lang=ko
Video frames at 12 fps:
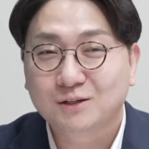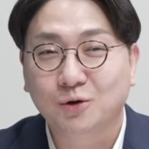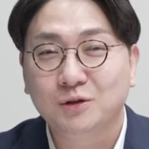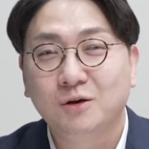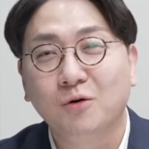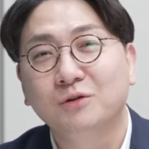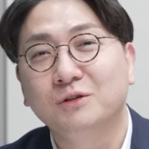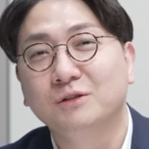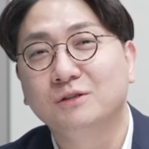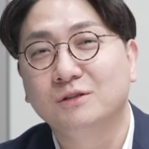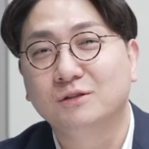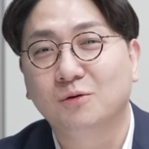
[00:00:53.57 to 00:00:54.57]
전
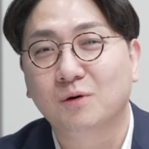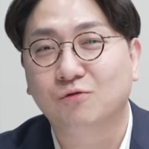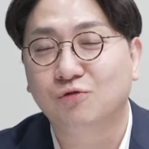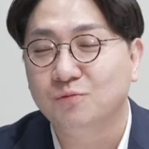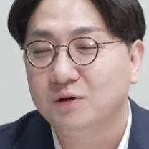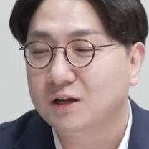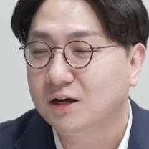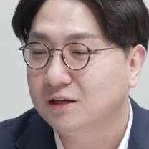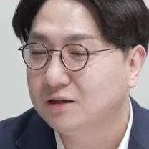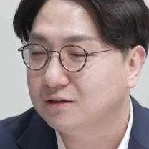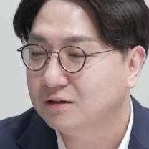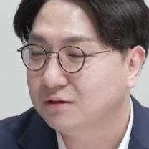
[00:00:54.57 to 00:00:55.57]
이거는 정말 국민
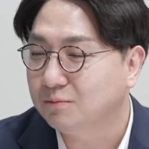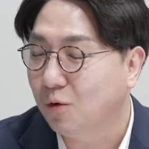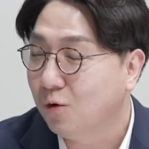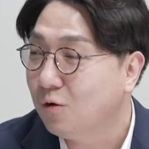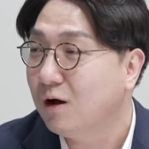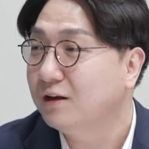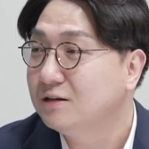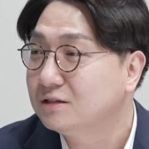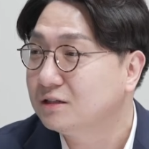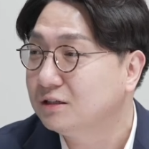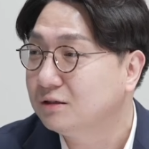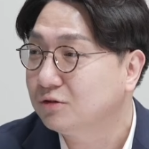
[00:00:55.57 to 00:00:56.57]
알기를 뭘로
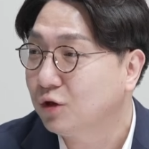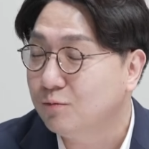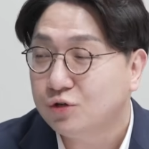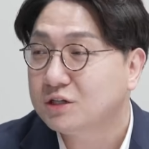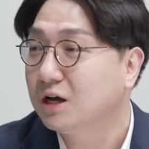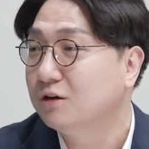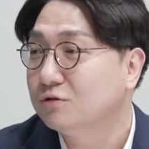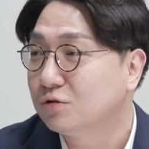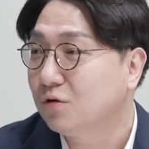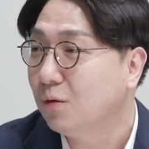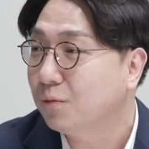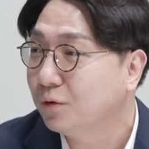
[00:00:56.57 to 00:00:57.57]
아는지를 되묻지 않을
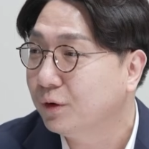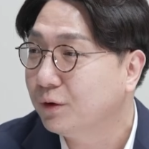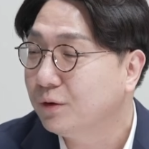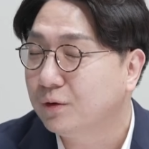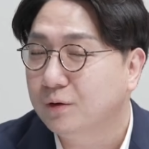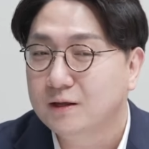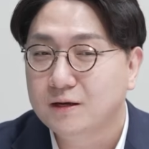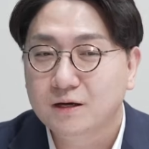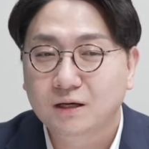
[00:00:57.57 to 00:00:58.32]
수가 없고요. 네.